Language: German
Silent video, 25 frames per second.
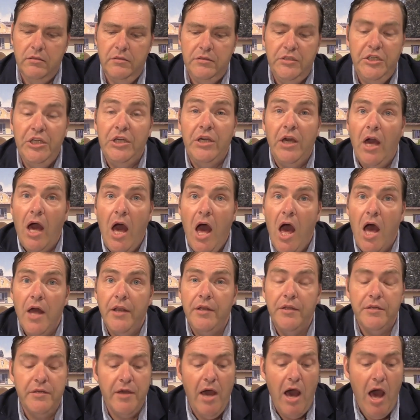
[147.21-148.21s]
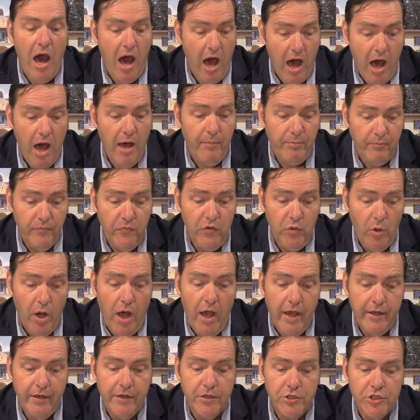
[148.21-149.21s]
die Kraniche haben nur
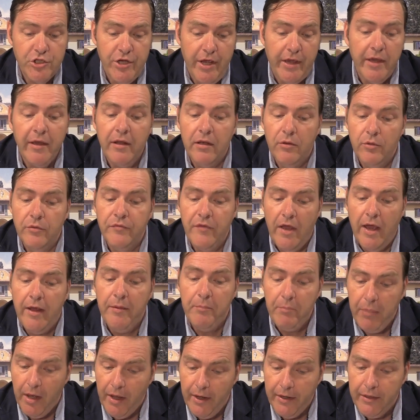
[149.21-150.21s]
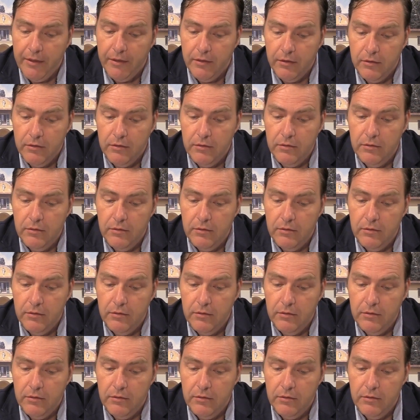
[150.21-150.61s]
einen Schenkel und ein Bein.